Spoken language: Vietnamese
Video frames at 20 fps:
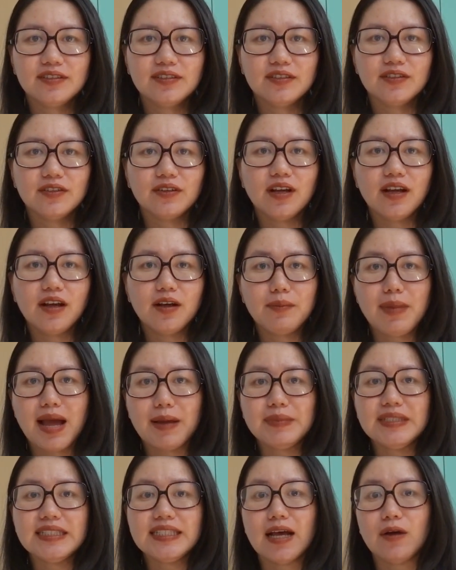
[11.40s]
được hơn
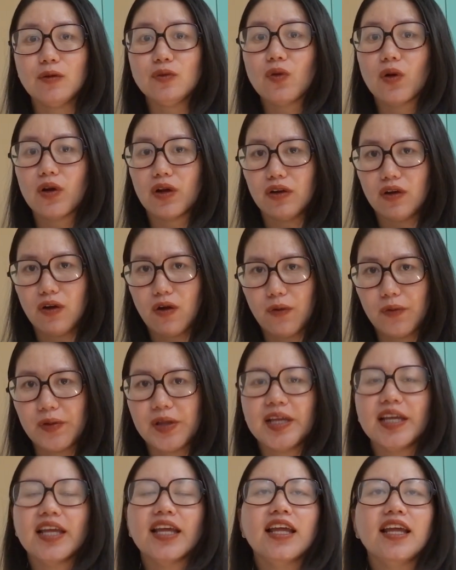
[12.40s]
36 tuần
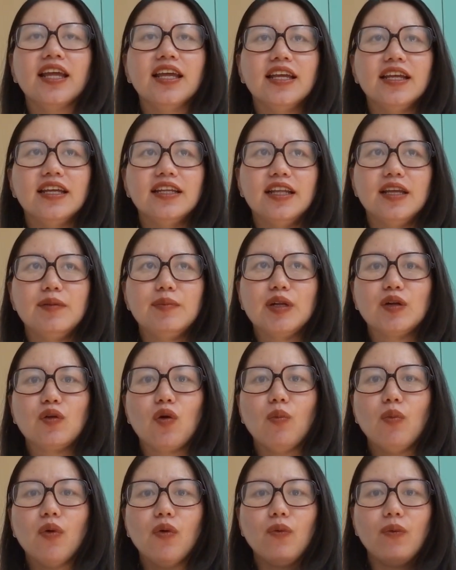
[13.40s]
rồi thì mình
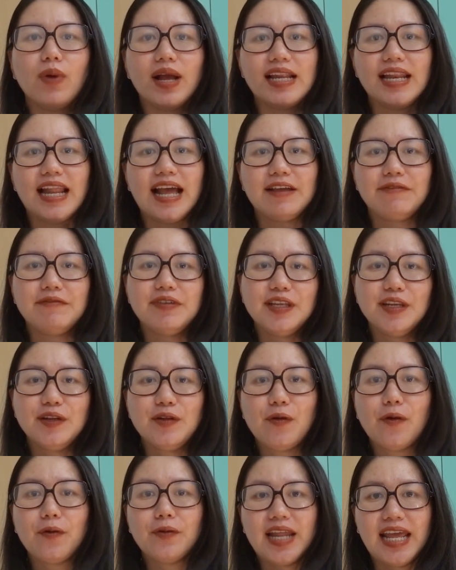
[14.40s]
cũng muốn quay lại
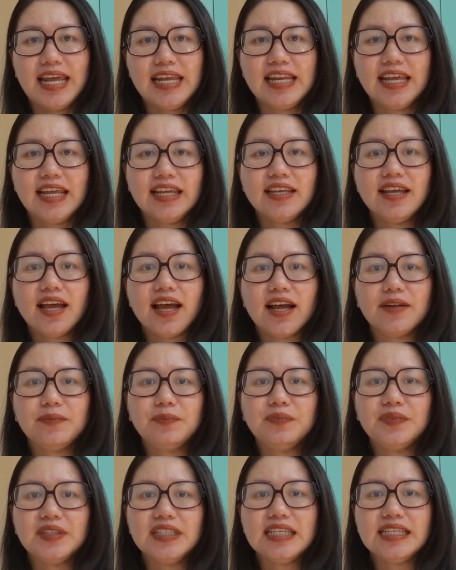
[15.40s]
video này để
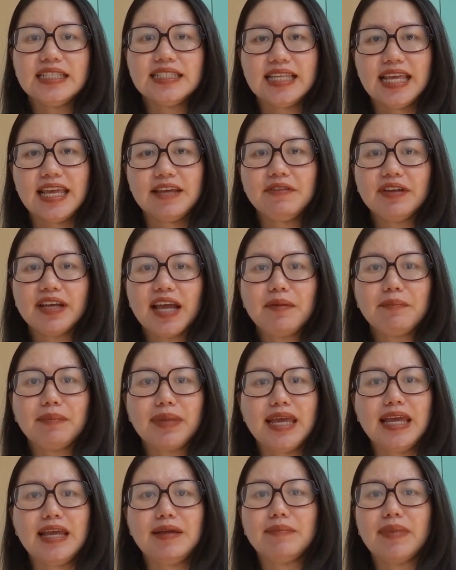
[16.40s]
uh, chia sẻ với các
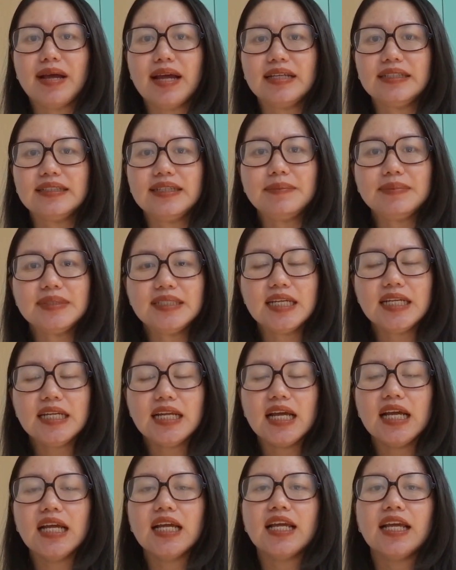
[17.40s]
mẹ mà sắp sinh
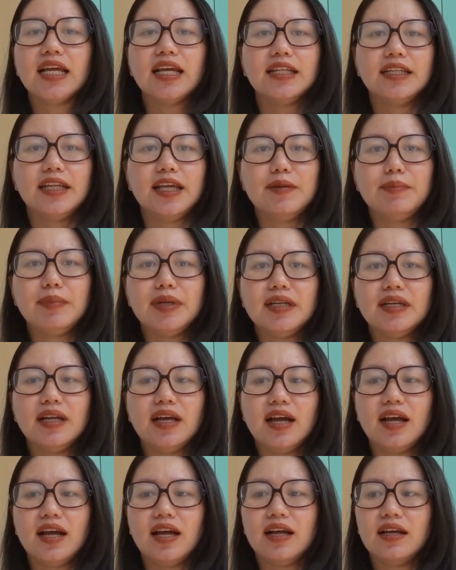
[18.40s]
á thì mình
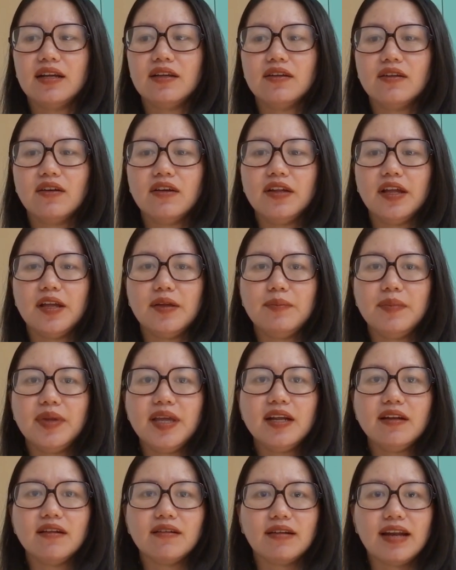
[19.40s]
uh, có thể
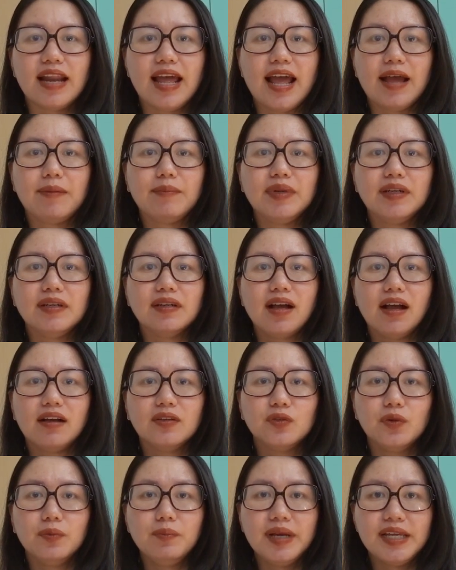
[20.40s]
biết được là mình
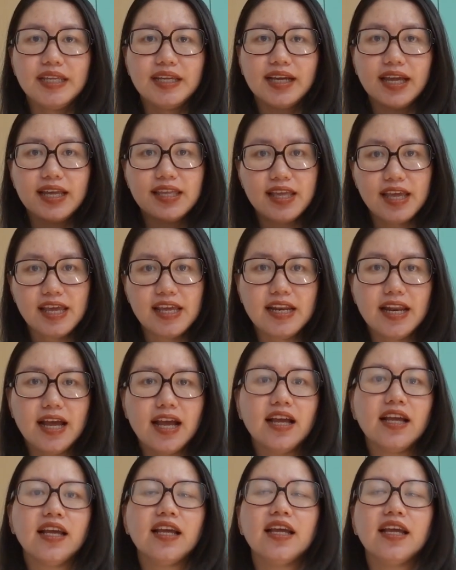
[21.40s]
cần chuẩn bị những cái gì nè